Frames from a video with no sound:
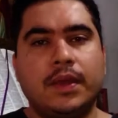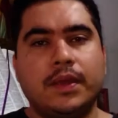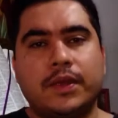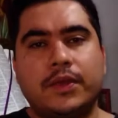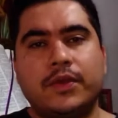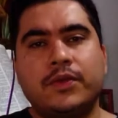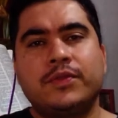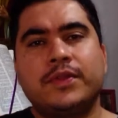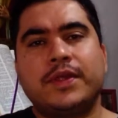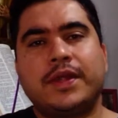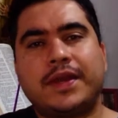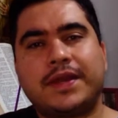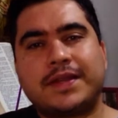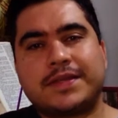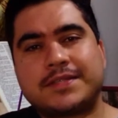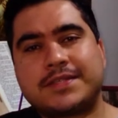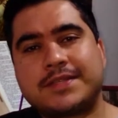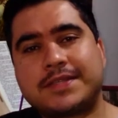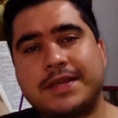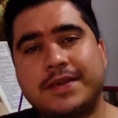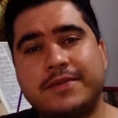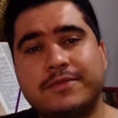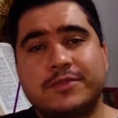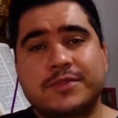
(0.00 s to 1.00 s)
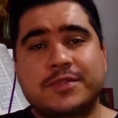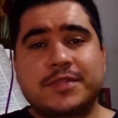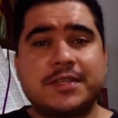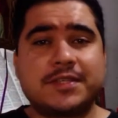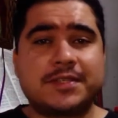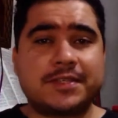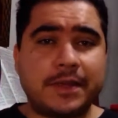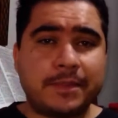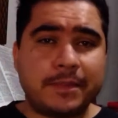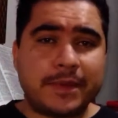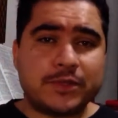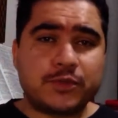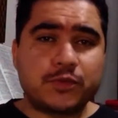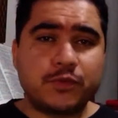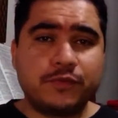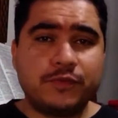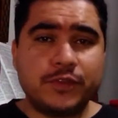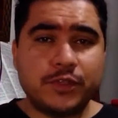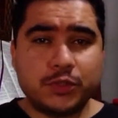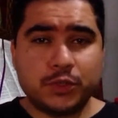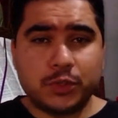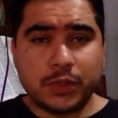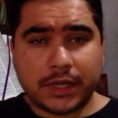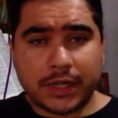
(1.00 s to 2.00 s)
Que onda raça, você está em mais um
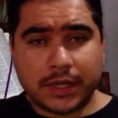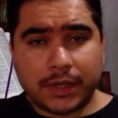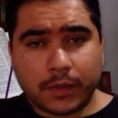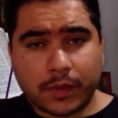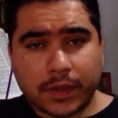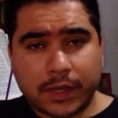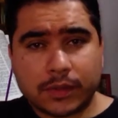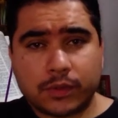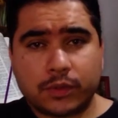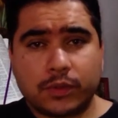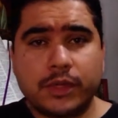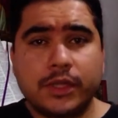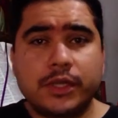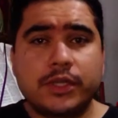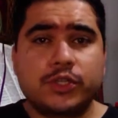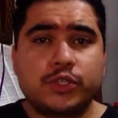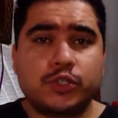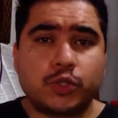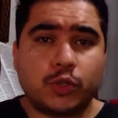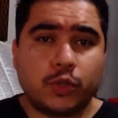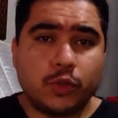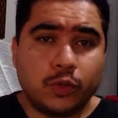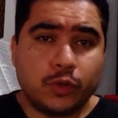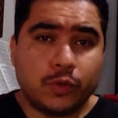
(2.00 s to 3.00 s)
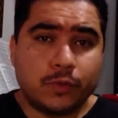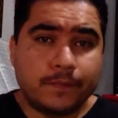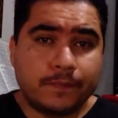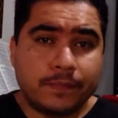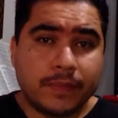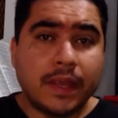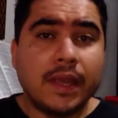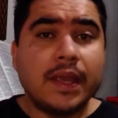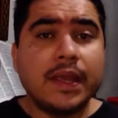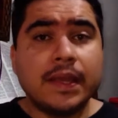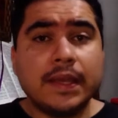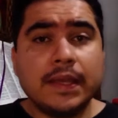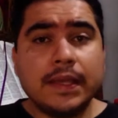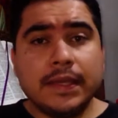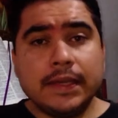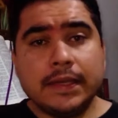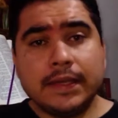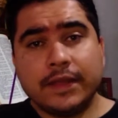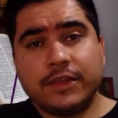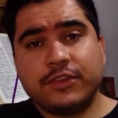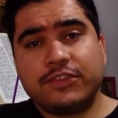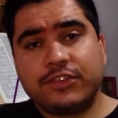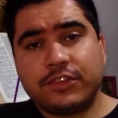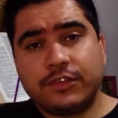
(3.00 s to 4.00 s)
vídeo do canal Catholic Cholo e
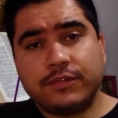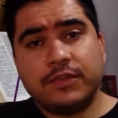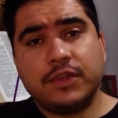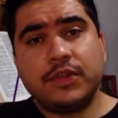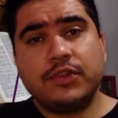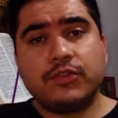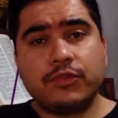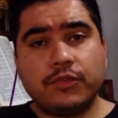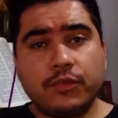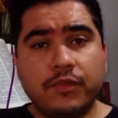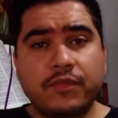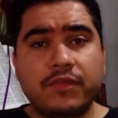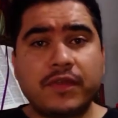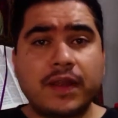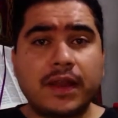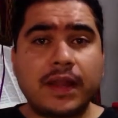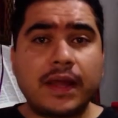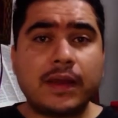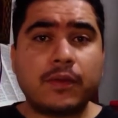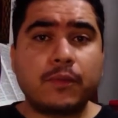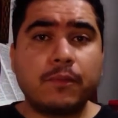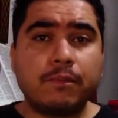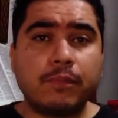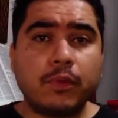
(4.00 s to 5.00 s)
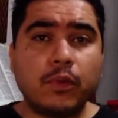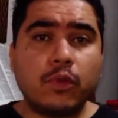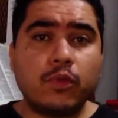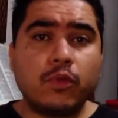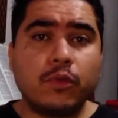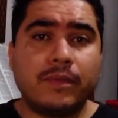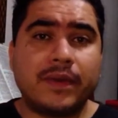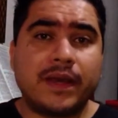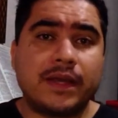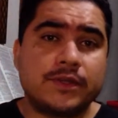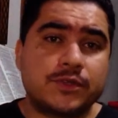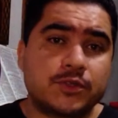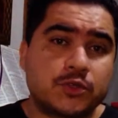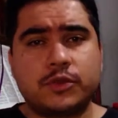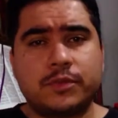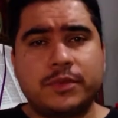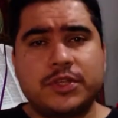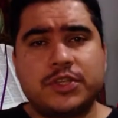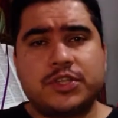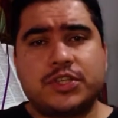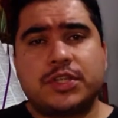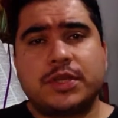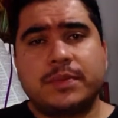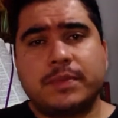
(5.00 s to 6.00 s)
neste vídeo vou falar um pouco mais
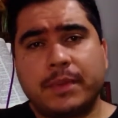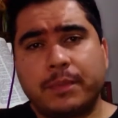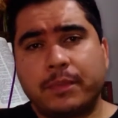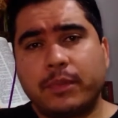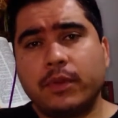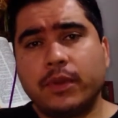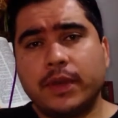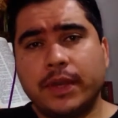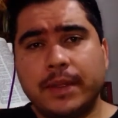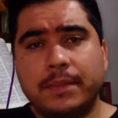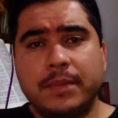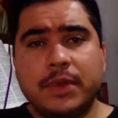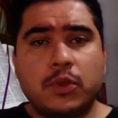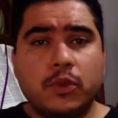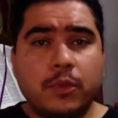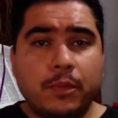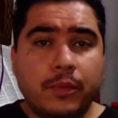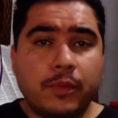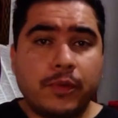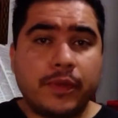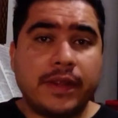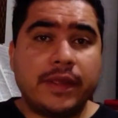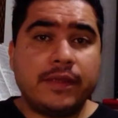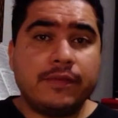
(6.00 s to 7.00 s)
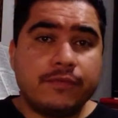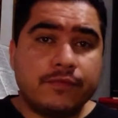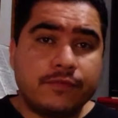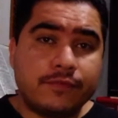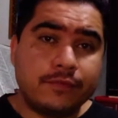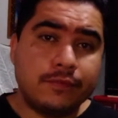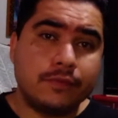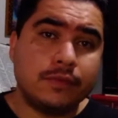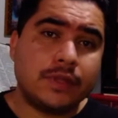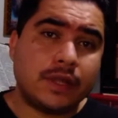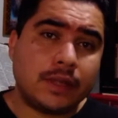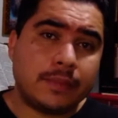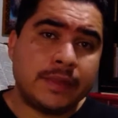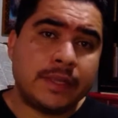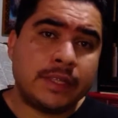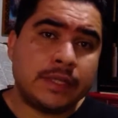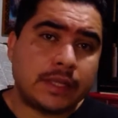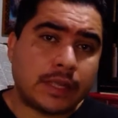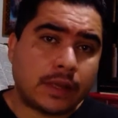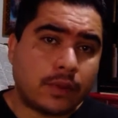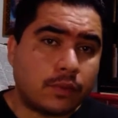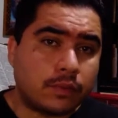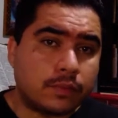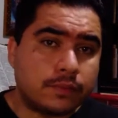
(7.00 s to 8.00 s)
sobre este tema polêmico, porém
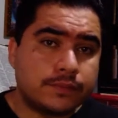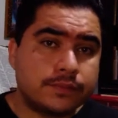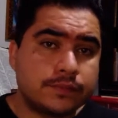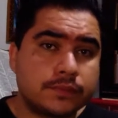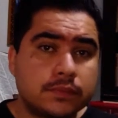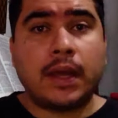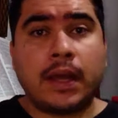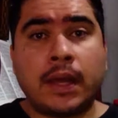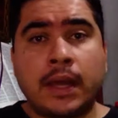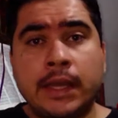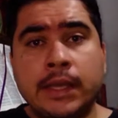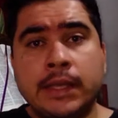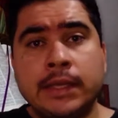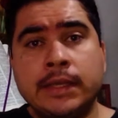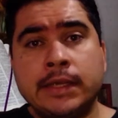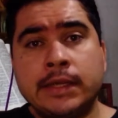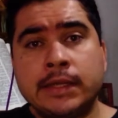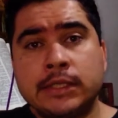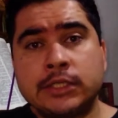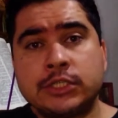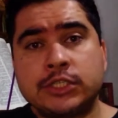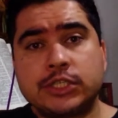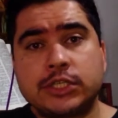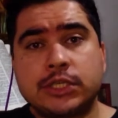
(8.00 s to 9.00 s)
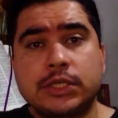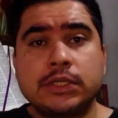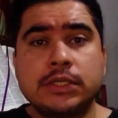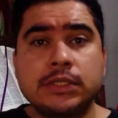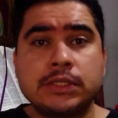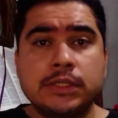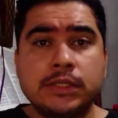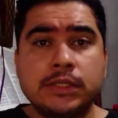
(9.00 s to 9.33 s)
fundamental: a igreja